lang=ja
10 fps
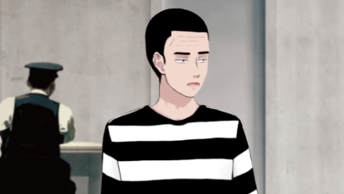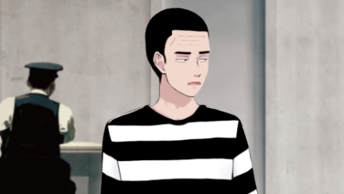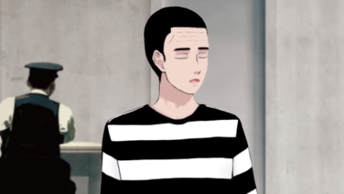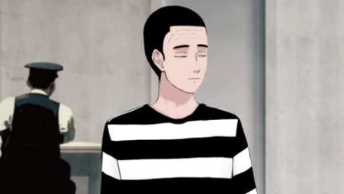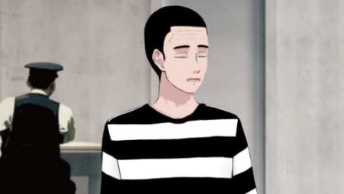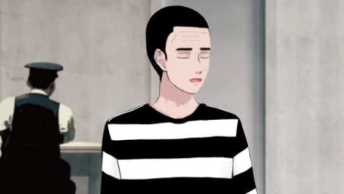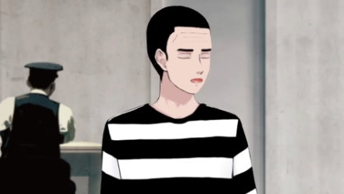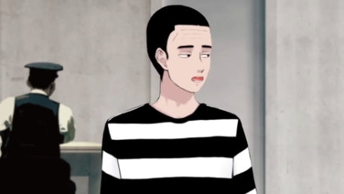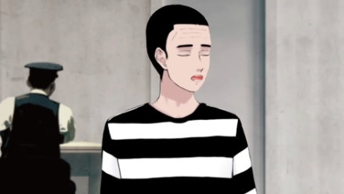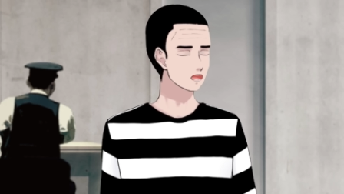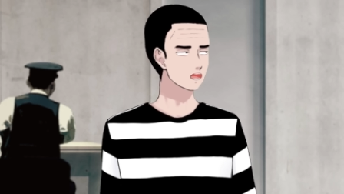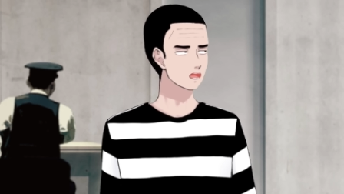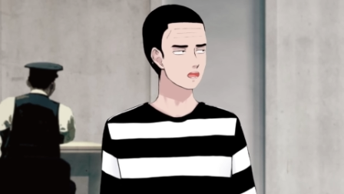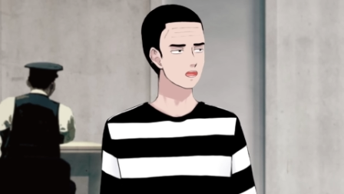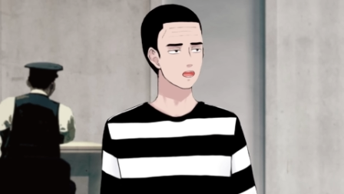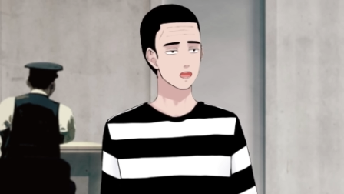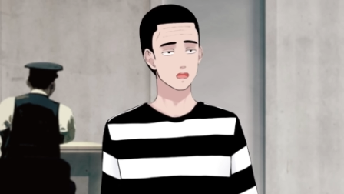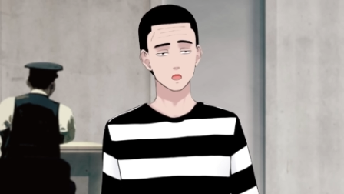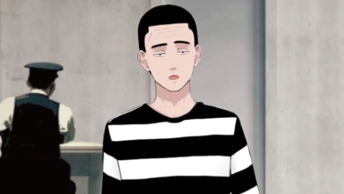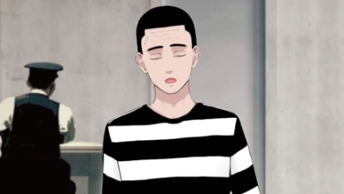で、えー、
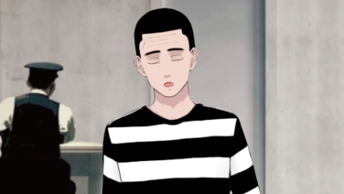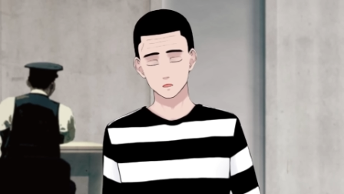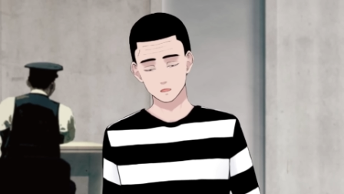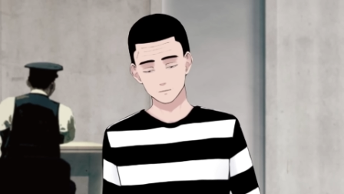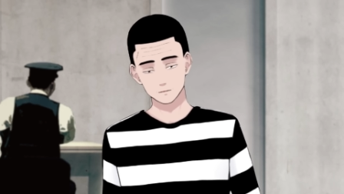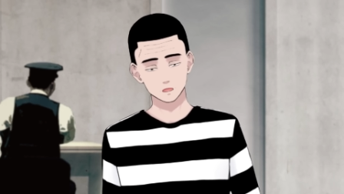そうなんですね。